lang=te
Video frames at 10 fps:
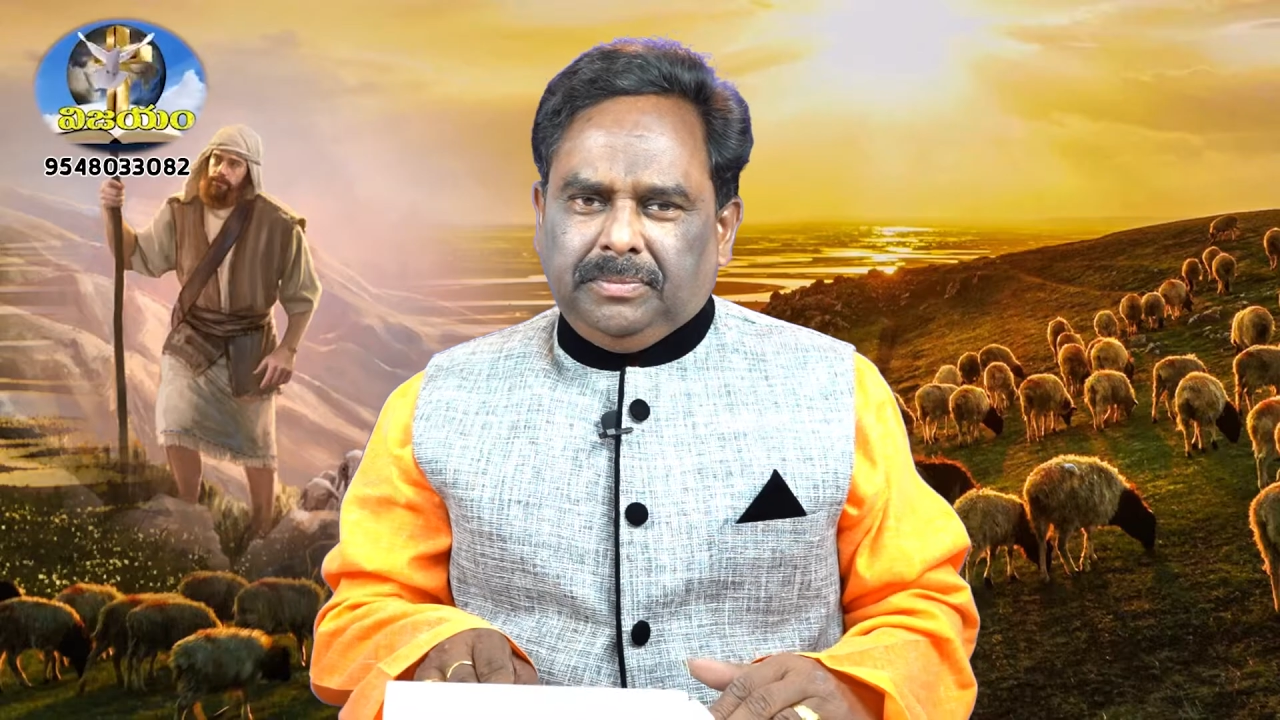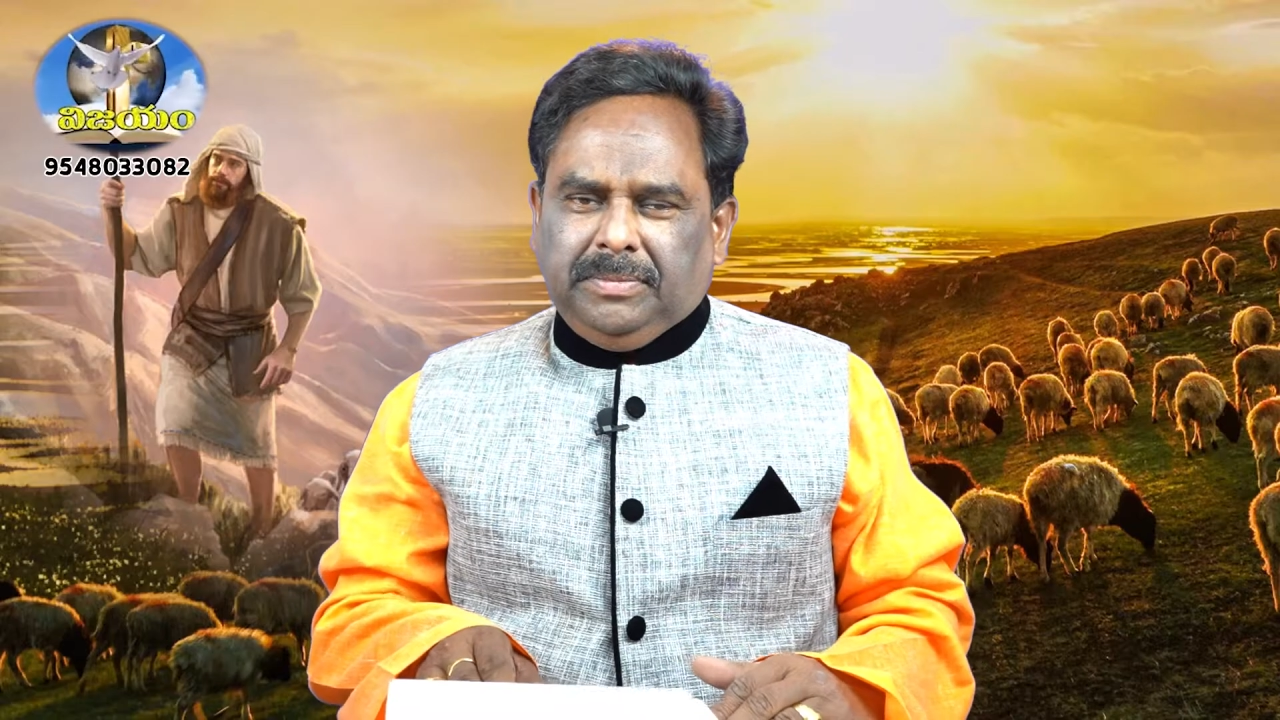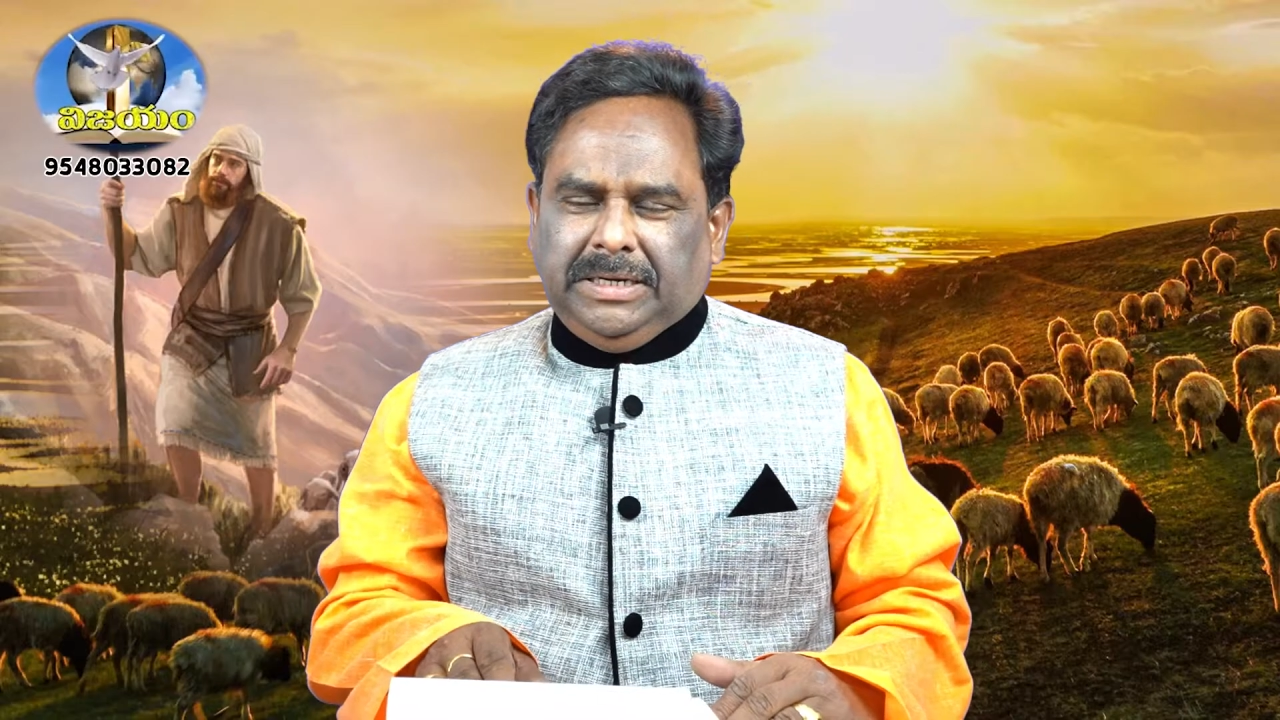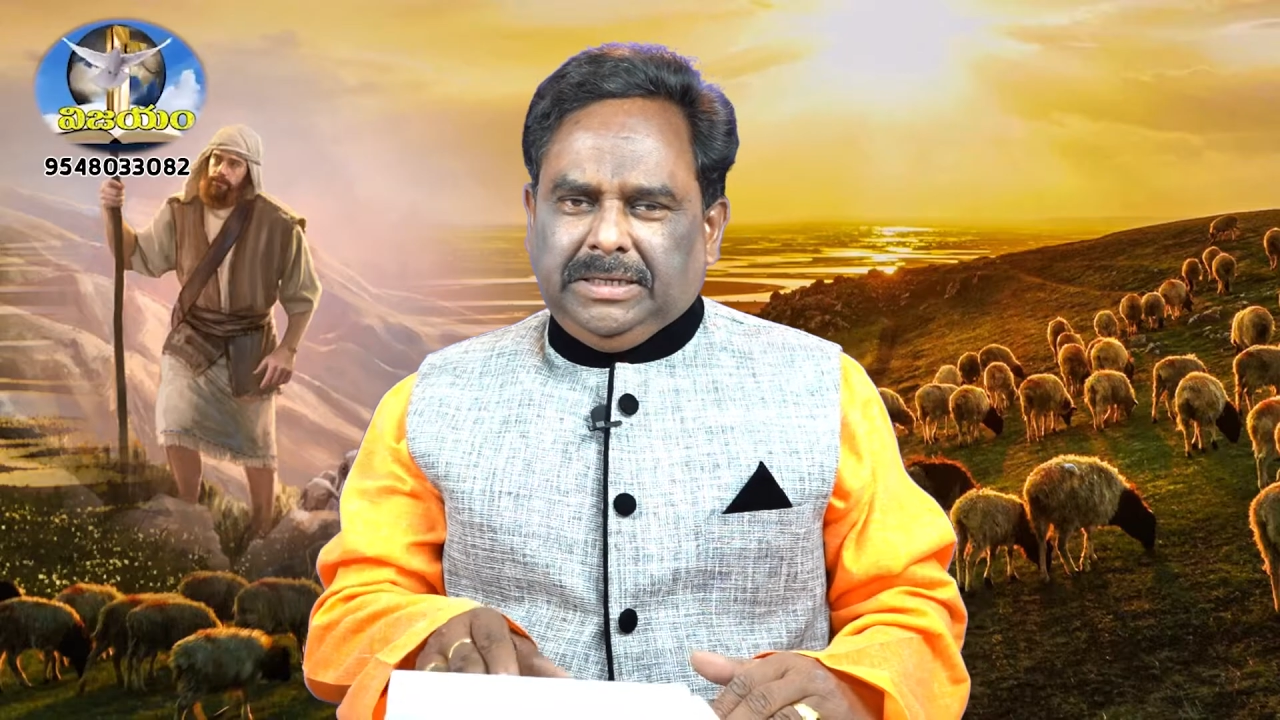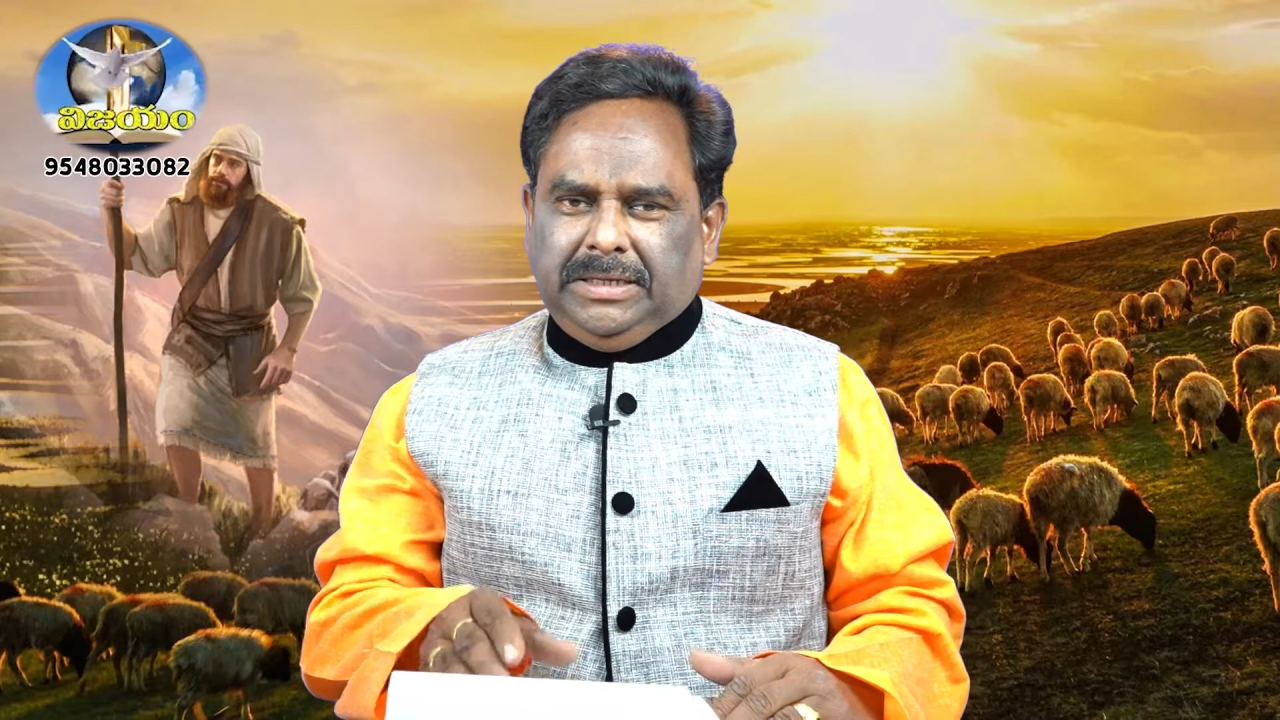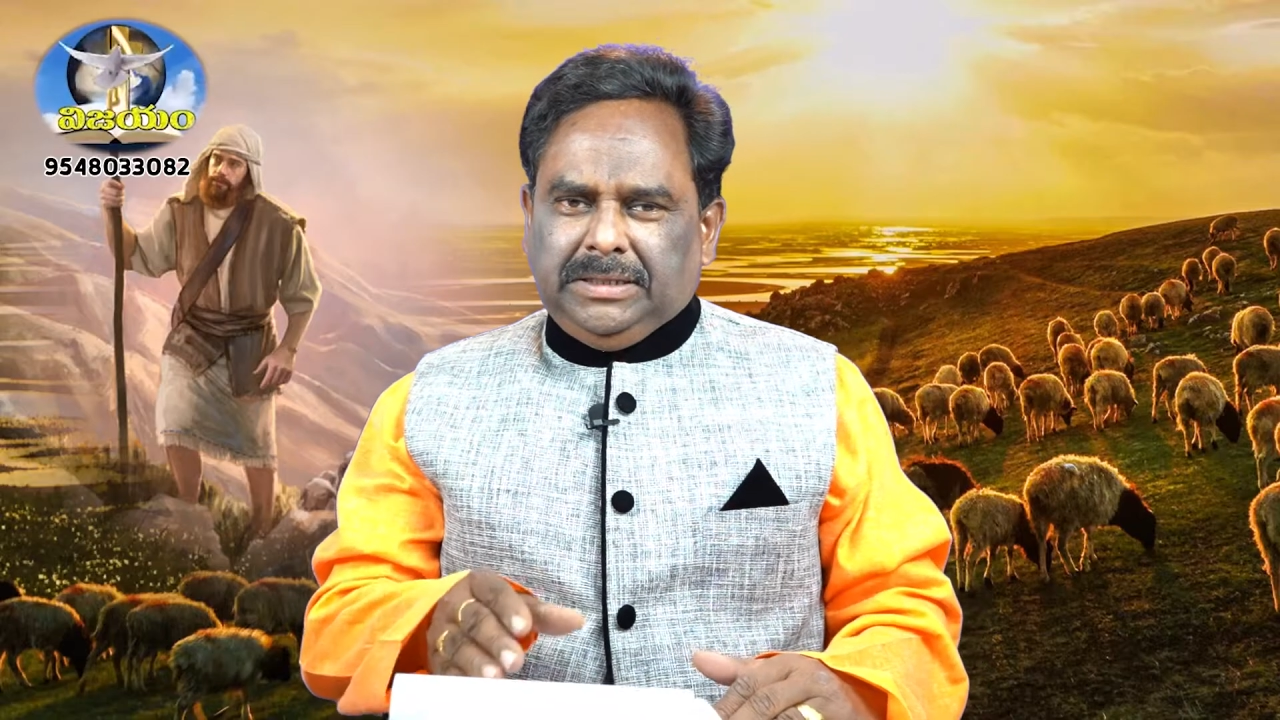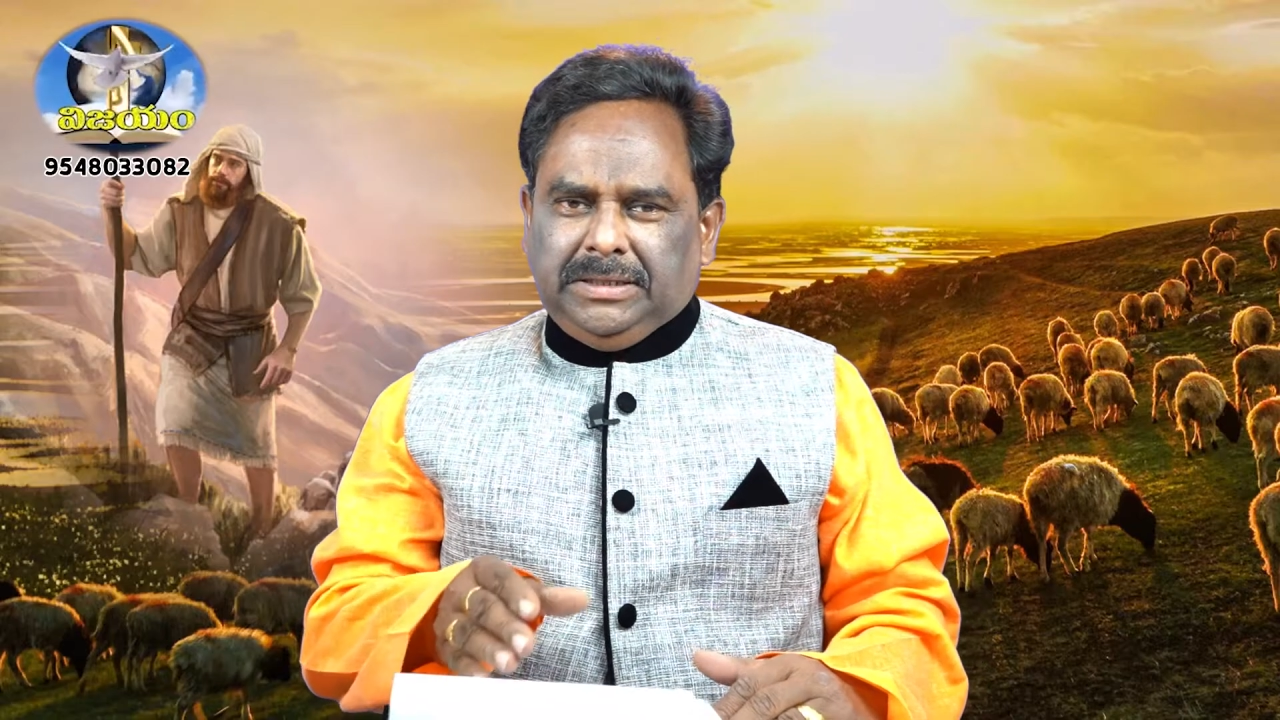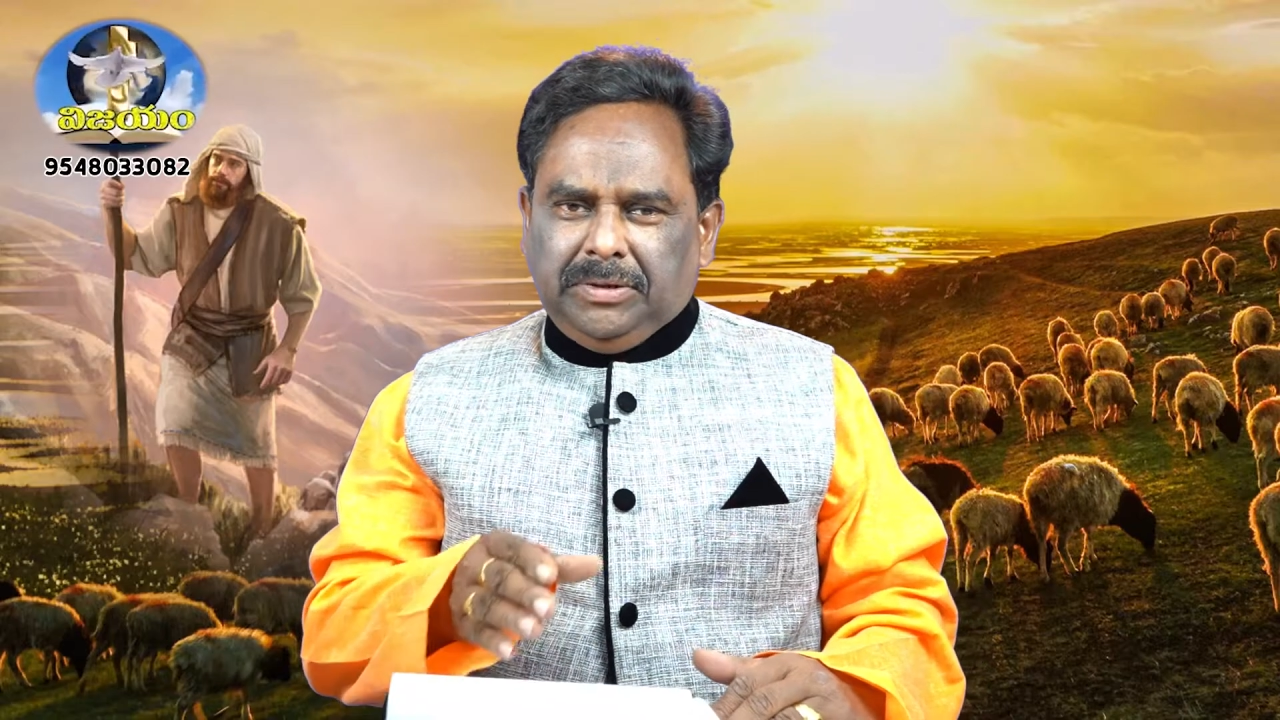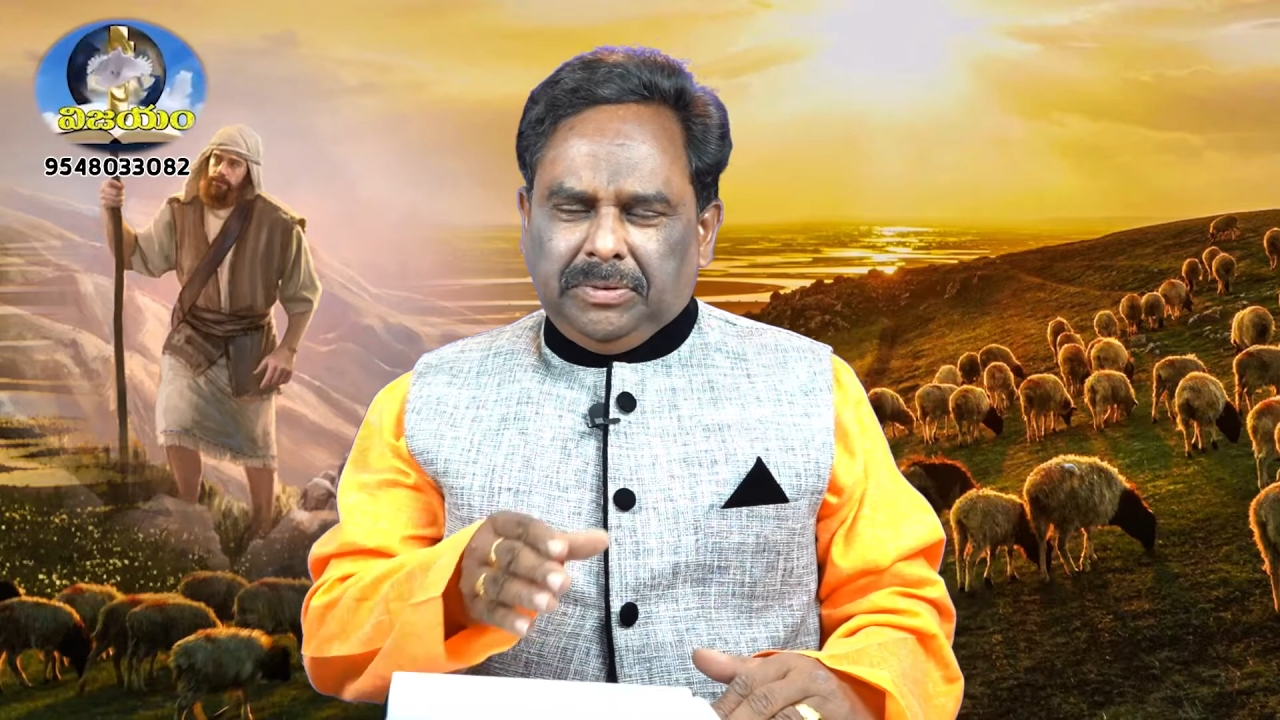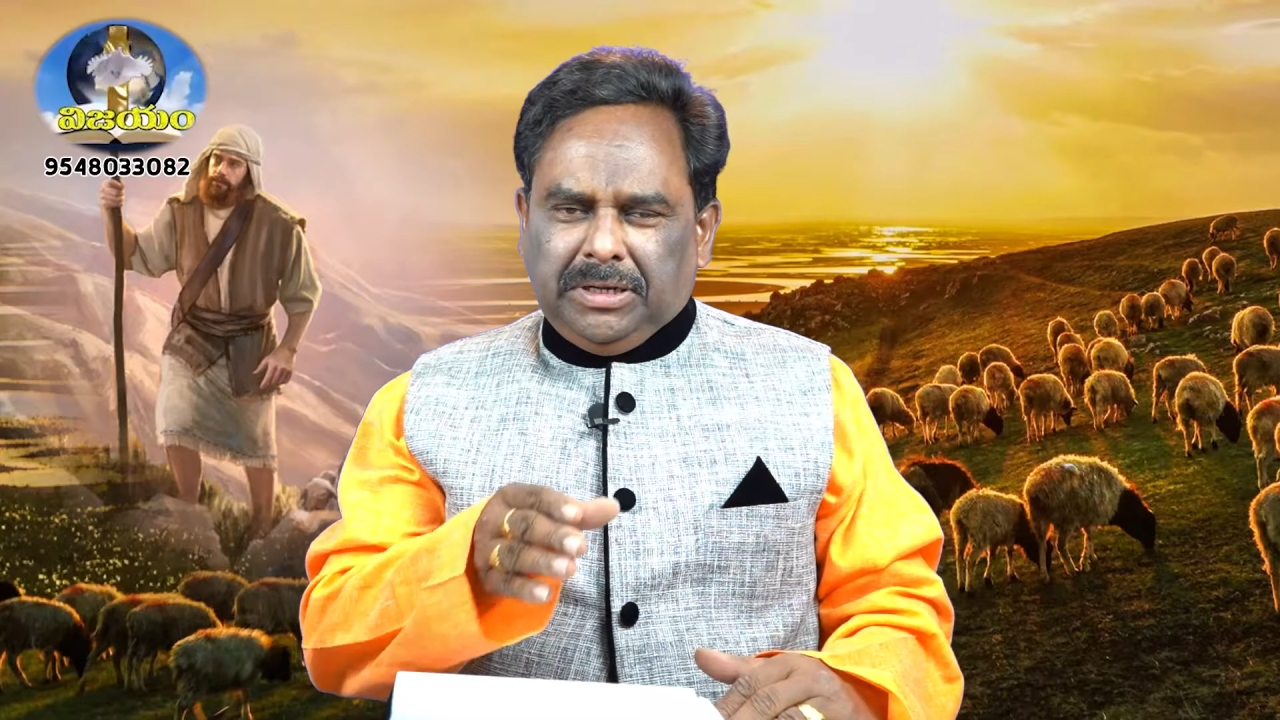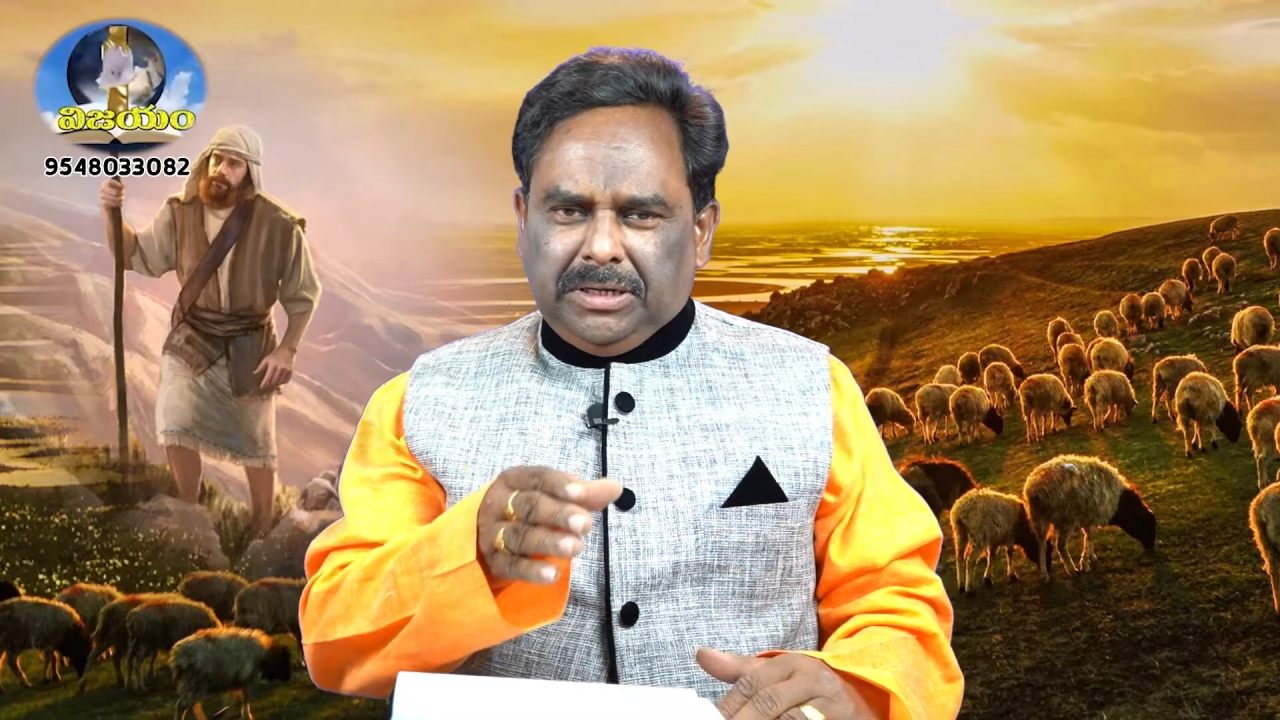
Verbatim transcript: మరి దేవుడు